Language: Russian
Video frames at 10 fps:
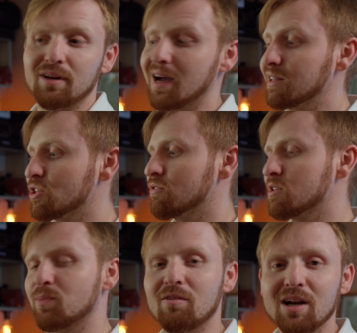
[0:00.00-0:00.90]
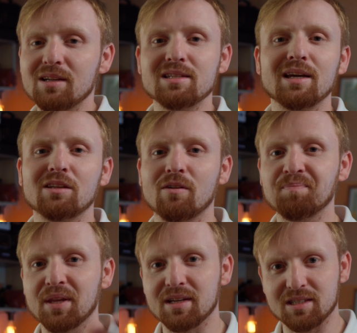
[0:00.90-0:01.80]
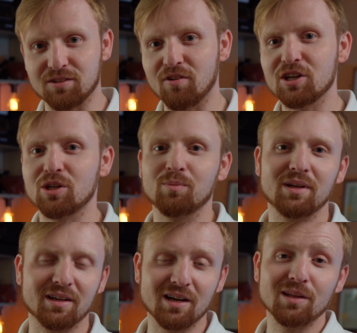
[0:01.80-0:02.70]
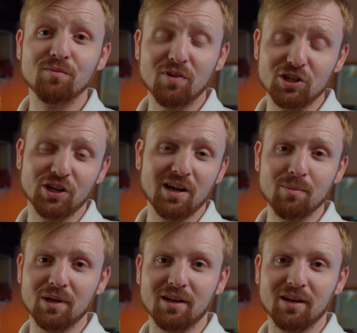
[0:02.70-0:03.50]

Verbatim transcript: Как-то же вы справлялись до этого с вашим экраном вашей камеры,